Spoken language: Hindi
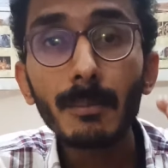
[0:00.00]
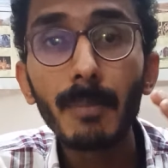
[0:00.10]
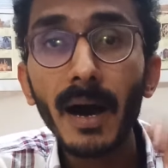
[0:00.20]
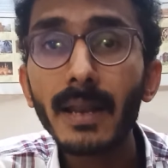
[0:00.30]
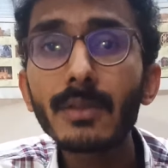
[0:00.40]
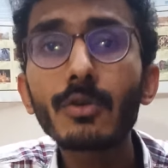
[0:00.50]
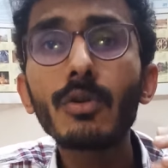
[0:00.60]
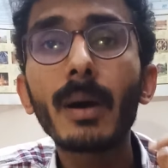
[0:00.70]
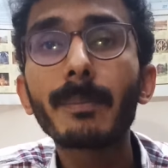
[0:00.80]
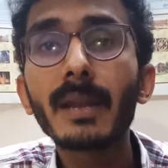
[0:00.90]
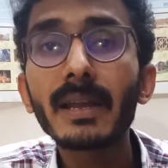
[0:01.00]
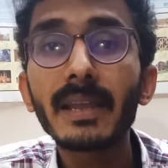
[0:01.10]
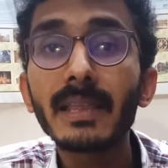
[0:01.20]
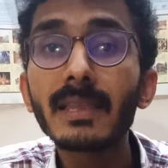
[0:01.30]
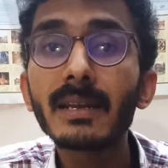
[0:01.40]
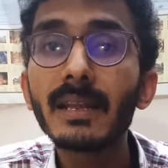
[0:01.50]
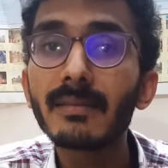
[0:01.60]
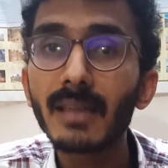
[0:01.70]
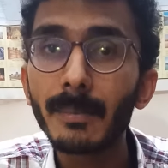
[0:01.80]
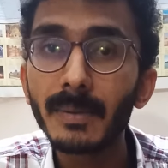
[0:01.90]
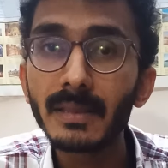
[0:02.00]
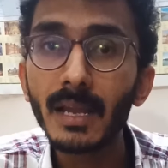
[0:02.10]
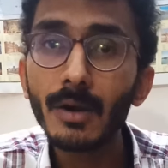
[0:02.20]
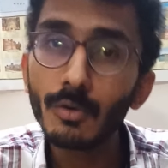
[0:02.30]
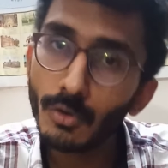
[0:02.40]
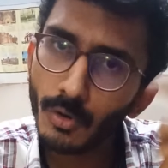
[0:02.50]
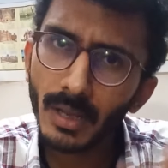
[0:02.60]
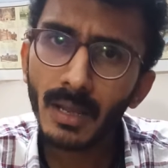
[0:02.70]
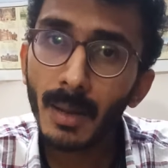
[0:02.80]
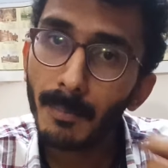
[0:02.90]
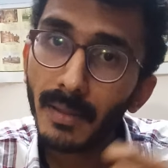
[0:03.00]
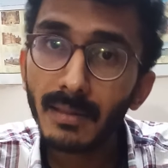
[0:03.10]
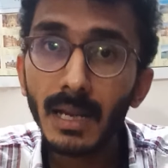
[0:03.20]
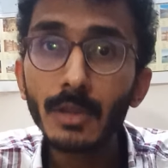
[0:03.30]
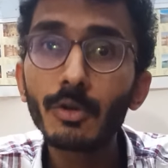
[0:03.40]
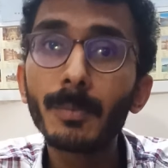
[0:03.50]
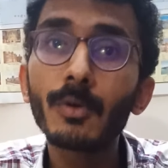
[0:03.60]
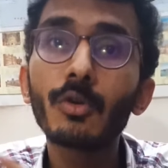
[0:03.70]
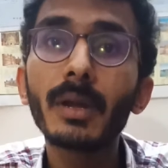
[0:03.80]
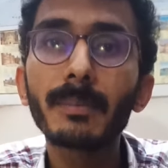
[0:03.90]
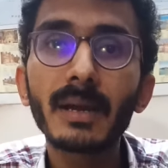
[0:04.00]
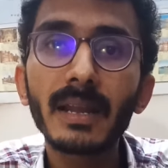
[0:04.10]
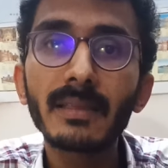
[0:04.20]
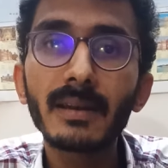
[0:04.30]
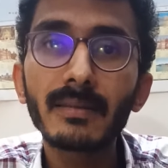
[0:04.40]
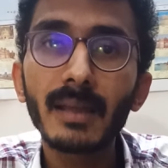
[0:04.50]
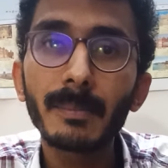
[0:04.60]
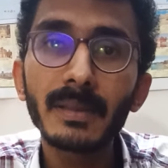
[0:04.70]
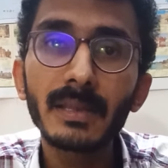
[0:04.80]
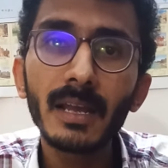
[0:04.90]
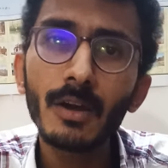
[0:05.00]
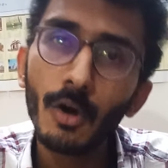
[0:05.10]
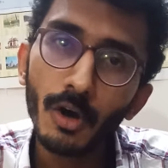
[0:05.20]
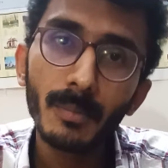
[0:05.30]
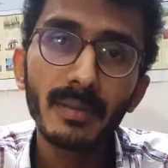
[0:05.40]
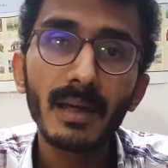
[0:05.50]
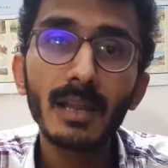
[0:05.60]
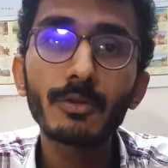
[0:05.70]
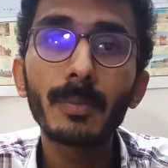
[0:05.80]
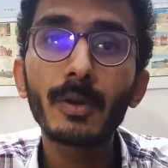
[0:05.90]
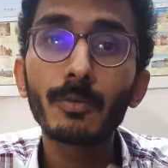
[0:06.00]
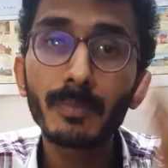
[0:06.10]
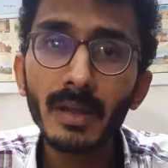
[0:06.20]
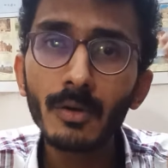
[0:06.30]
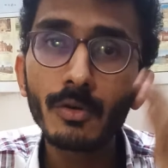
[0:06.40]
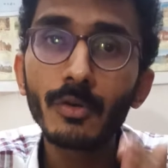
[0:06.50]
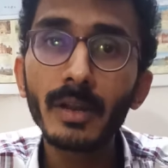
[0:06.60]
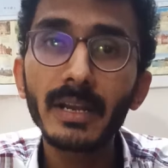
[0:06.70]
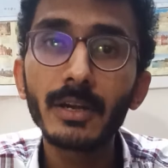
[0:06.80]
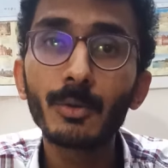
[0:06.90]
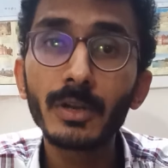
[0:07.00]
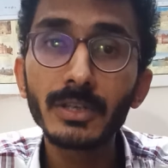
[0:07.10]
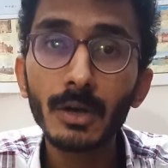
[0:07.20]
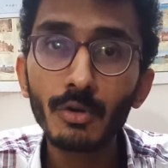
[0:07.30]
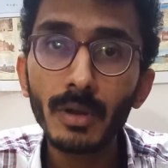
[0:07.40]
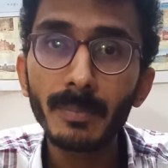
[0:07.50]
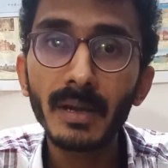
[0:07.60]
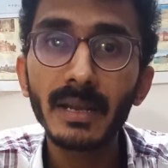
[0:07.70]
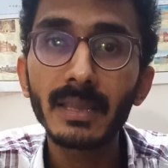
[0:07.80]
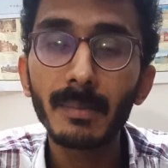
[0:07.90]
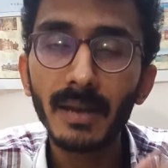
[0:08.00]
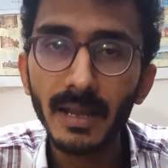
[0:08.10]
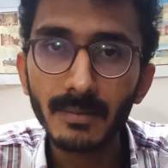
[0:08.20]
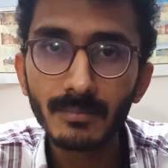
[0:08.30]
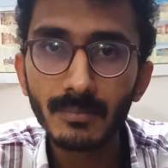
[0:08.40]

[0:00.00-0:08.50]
भारत को अपना केंद्र नहीं स्थापित किया उन्होंने मसाला द्वीपों को ही अपना केंद्र स्थापित किया और मसाला द्वीप के रूप में उन्होंने इंडोनेशिया को ही अपना केंद्र बनाया